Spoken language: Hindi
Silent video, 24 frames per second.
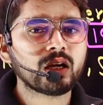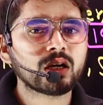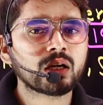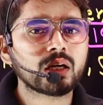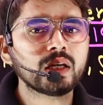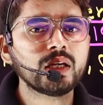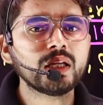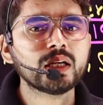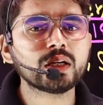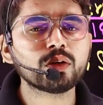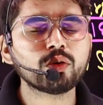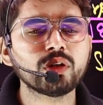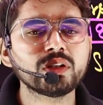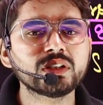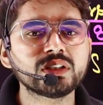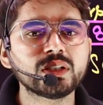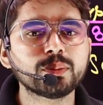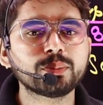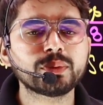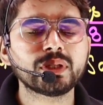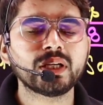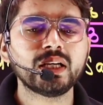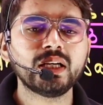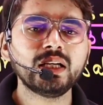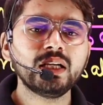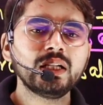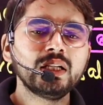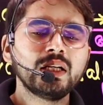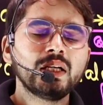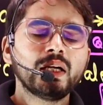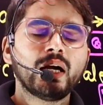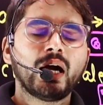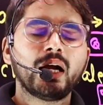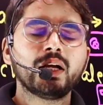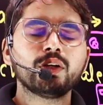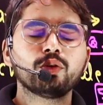क्लियर कॉन्सेप्ट है
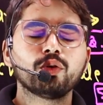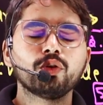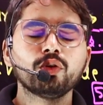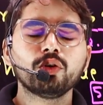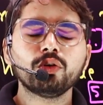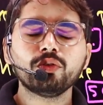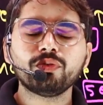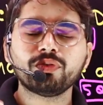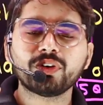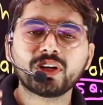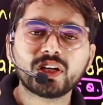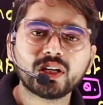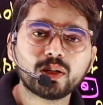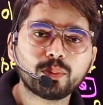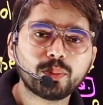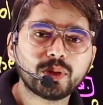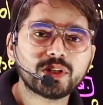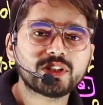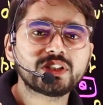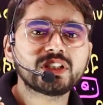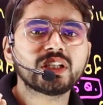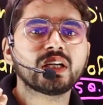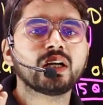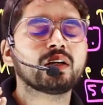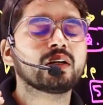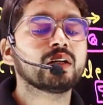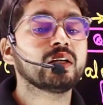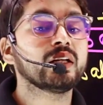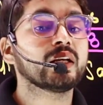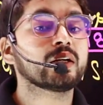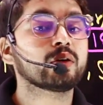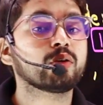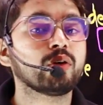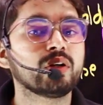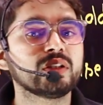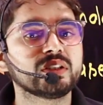आई होप हर एक बच्चे का
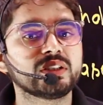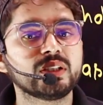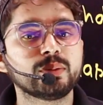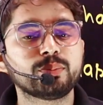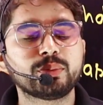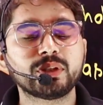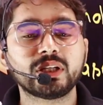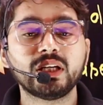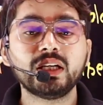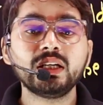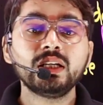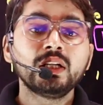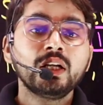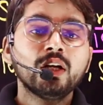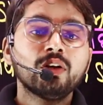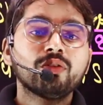क्लियर कॉन्सेप्ट है